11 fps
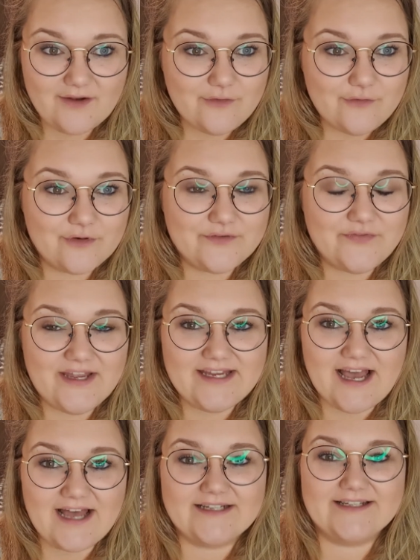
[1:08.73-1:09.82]

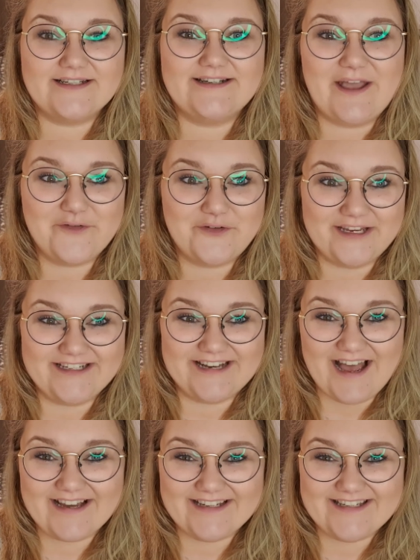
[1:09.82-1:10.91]
irgendwelche anderen nervigen
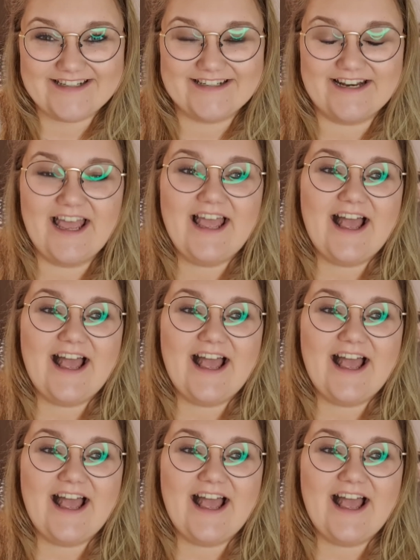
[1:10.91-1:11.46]
Nachrichten.